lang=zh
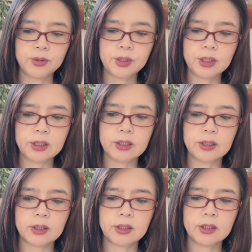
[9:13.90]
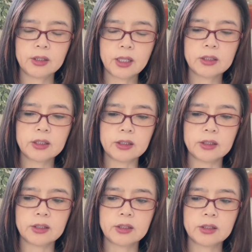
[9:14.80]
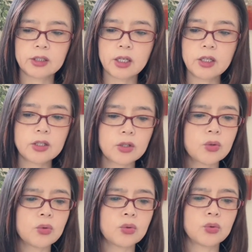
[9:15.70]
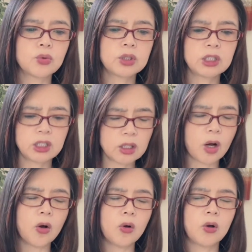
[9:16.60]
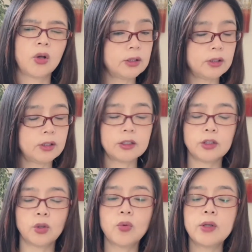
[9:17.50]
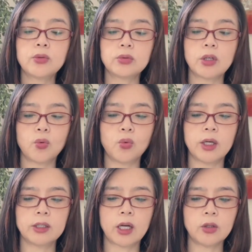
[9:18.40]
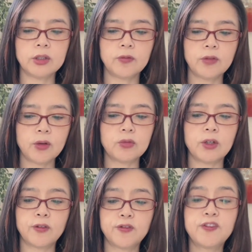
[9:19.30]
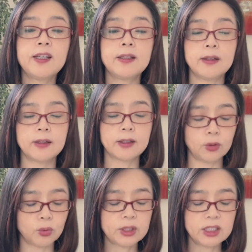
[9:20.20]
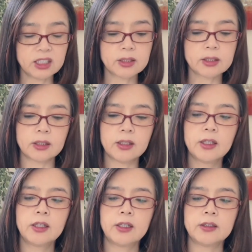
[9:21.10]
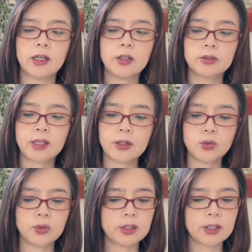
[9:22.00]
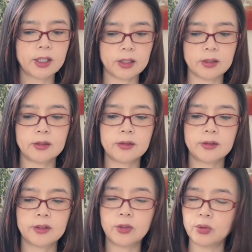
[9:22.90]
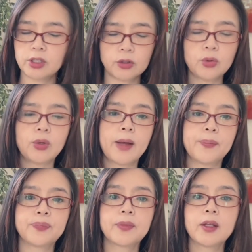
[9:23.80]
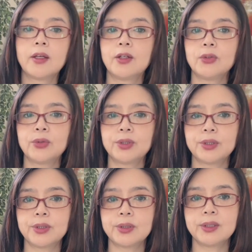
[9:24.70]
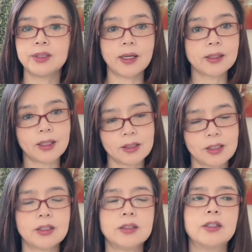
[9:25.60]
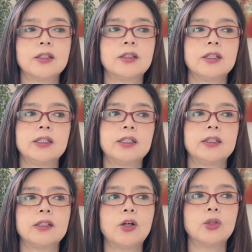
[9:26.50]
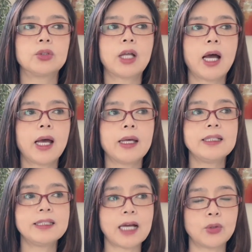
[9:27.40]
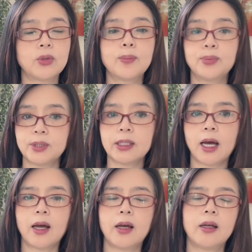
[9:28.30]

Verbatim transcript: 你让你深受其扰，让你关注到我，然后你为我费了很多心思，然后他觉得很有成就感，就是洋洋自得。然后他还假装不是他，